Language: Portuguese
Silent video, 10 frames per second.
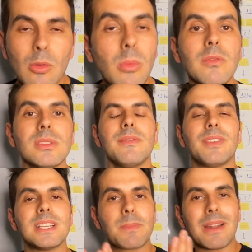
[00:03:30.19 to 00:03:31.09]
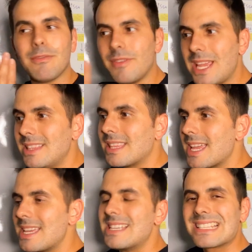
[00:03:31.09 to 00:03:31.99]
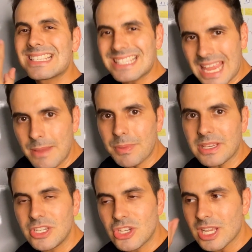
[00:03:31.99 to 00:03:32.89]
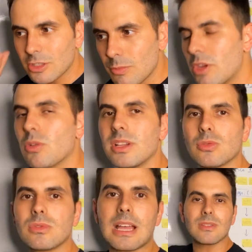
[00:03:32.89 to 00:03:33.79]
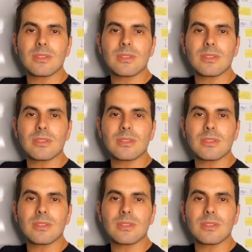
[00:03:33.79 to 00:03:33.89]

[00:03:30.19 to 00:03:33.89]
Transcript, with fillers: como que você faz para vender sempre e gerando micro resultados.